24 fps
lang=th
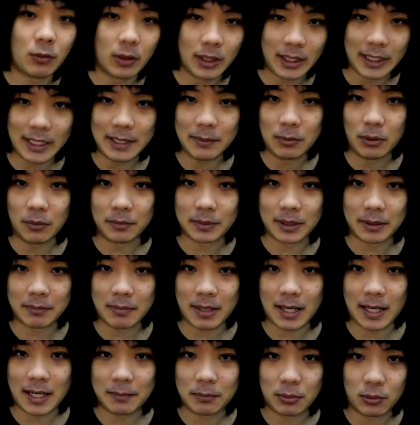วันนี้ผมจะ
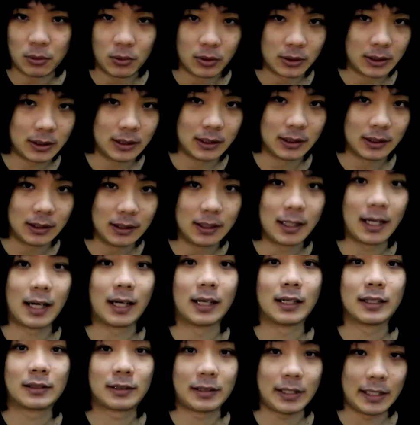มาพูดถึงเรื่อง
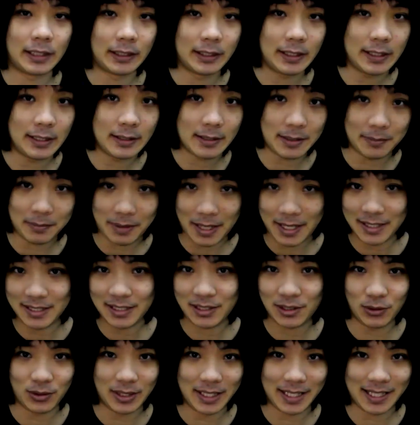สิ่งที่สำคัญ
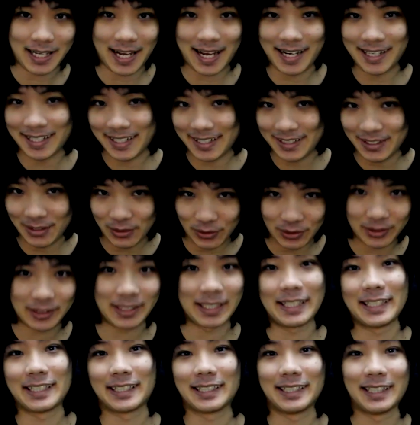ที่สุดในการเล่นดนต
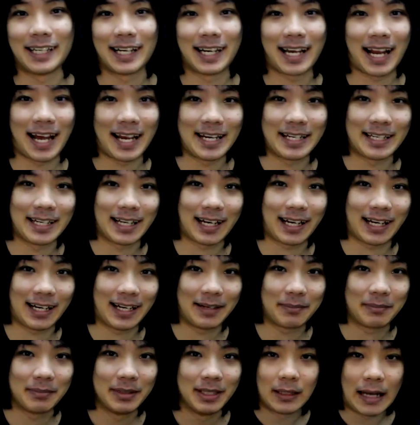รีคืออะไรนะค
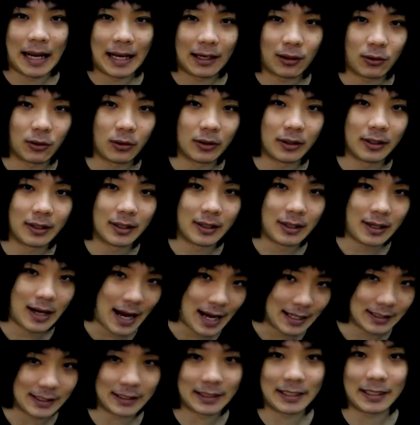รับ หลายคน
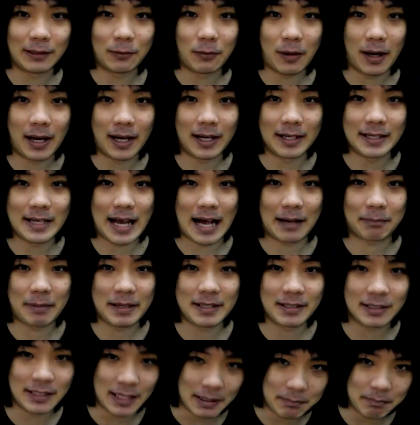อาจจะคิดว่าอยากเป็
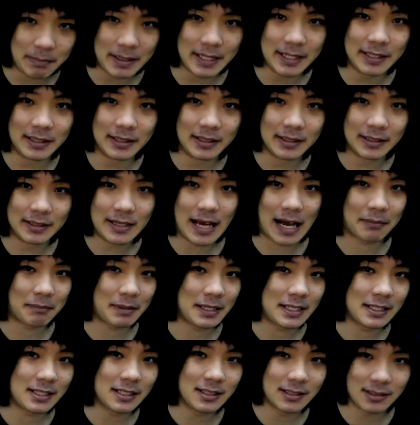นศิลปิน อยาก
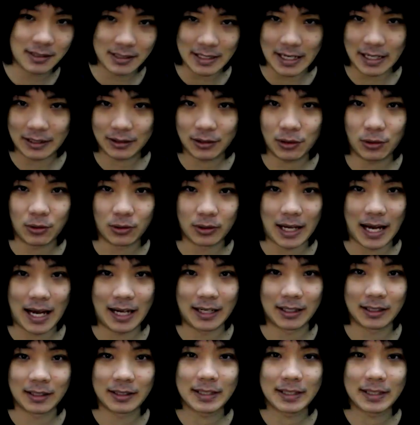มีชื่อเสียงโด่งดัง